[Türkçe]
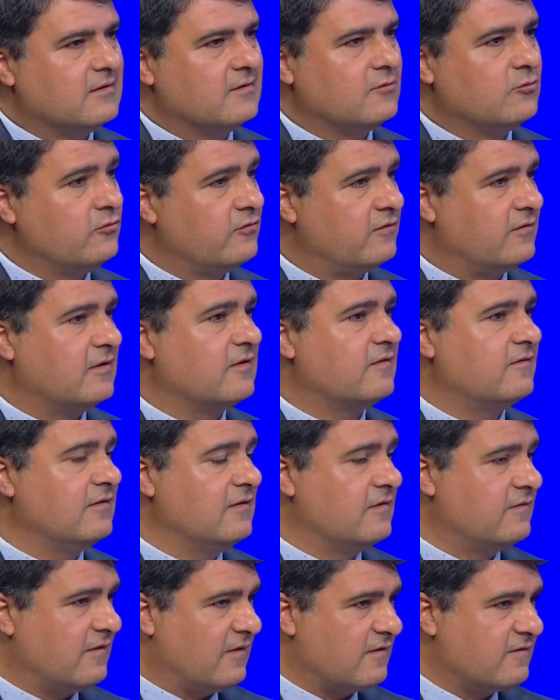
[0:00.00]
uluslararası
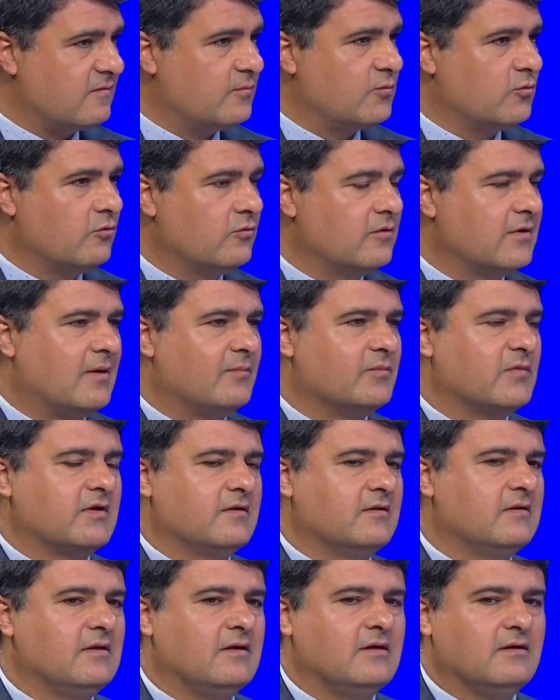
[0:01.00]
lisans
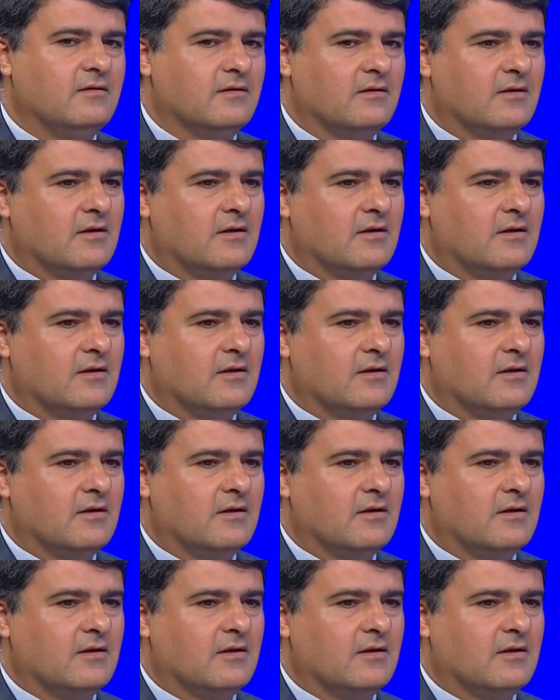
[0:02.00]
programları değil,